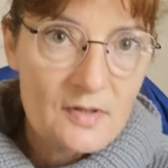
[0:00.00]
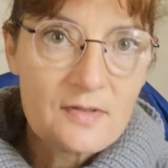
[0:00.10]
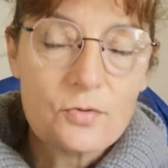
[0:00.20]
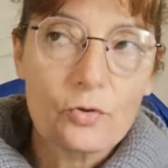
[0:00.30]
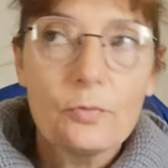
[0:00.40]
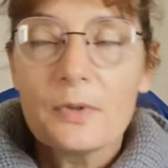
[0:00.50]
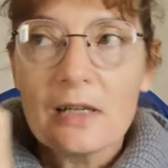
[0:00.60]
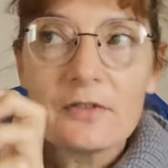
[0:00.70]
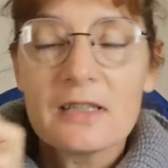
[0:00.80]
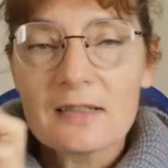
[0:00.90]
Hein. Ce groupe,
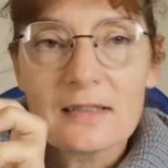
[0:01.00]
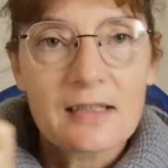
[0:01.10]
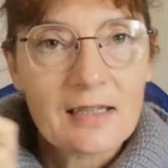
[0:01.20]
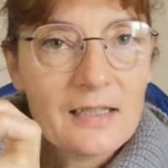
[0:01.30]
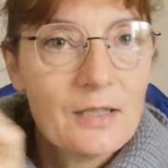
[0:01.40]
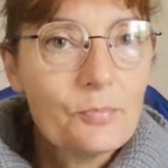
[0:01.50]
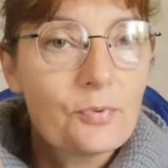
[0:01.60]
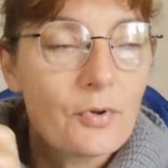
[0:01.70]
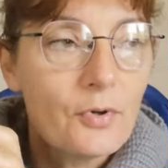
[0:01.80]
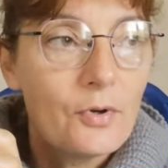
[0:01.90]
il avait été créé
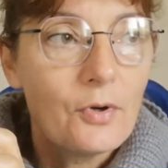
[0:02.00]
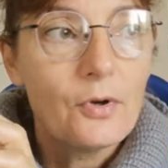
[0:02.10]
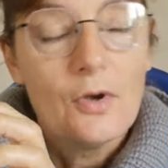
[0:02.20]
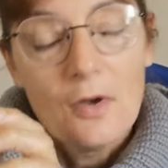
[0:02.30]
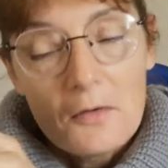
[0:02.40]
pour, euh,